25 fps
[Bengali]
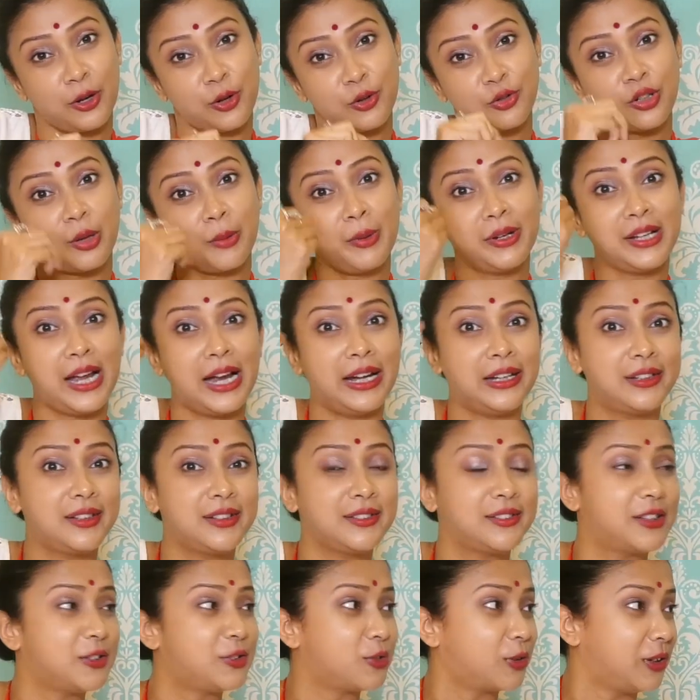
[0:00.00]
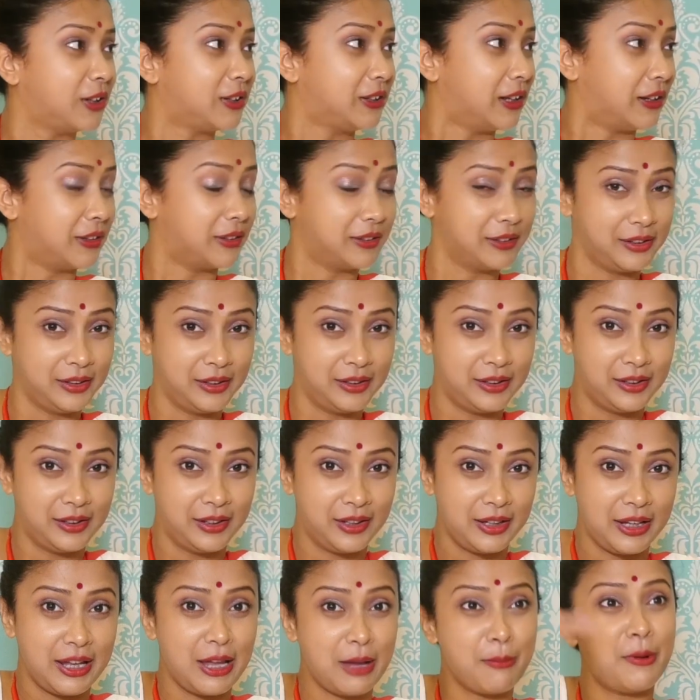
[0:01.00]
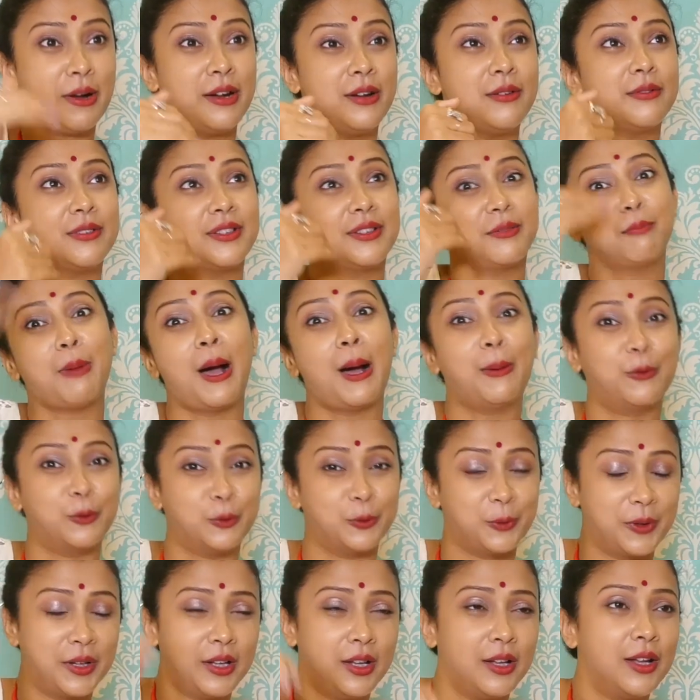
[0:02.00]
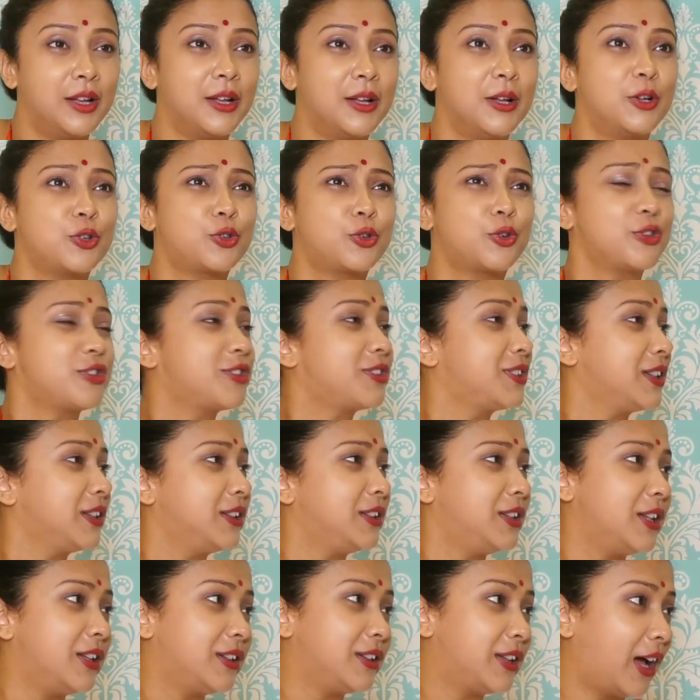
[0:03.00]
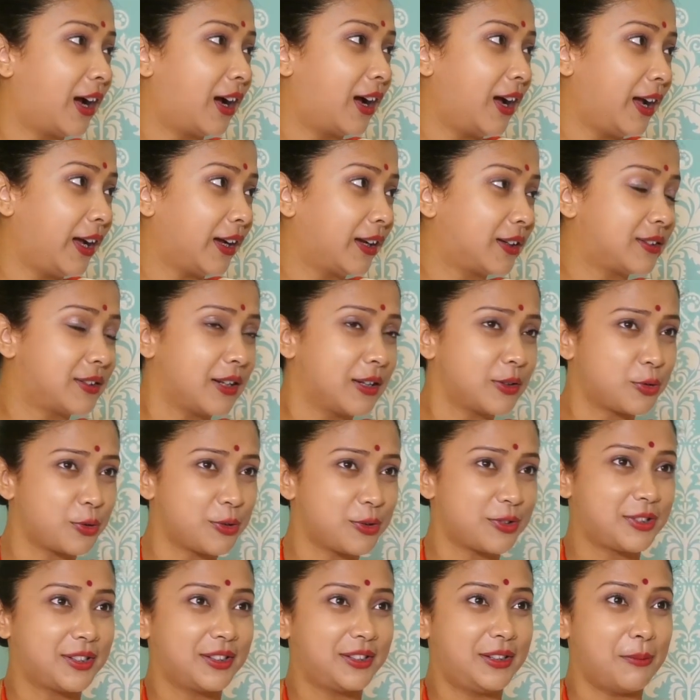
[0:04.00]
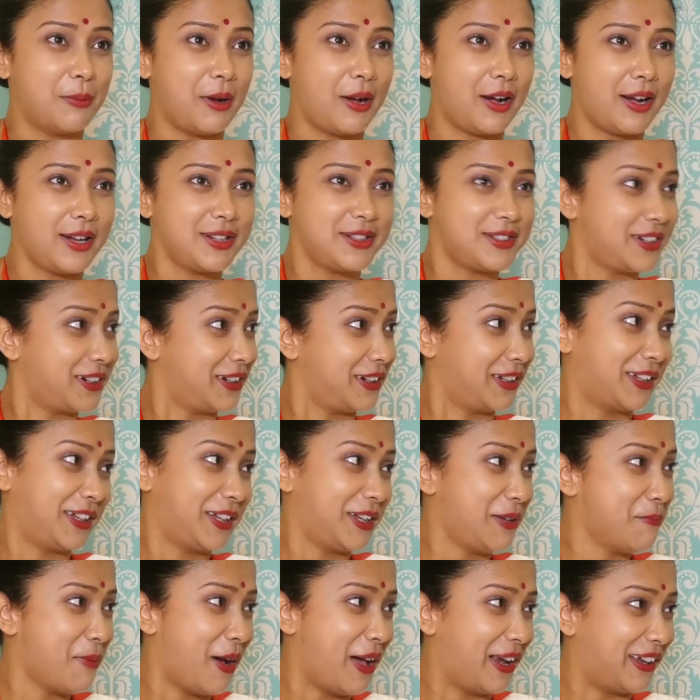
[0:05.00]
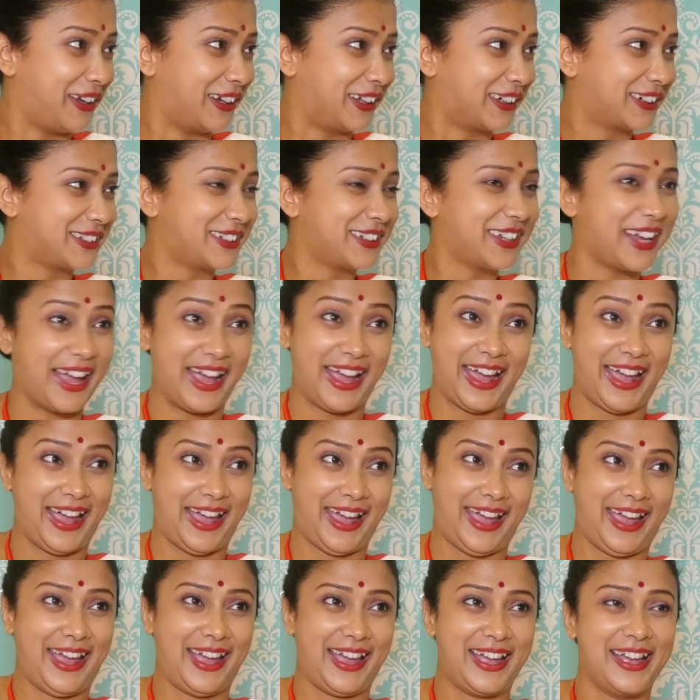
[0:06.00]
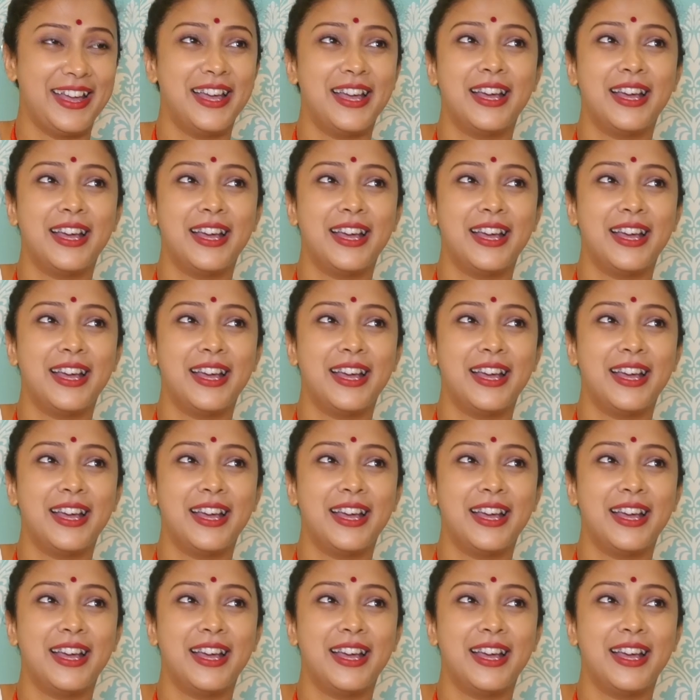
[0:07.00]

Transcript: এখন সবাই নাইনটিজে চলে যান এবার ভাবুন ষষ্ঠীর দিন দেখা একটা ষষ্ঠীর দিন ভাই ছেলেটাকে কি ভালো লাগছে হ্যাঁ হ্যাঁ, হ্যাঁ।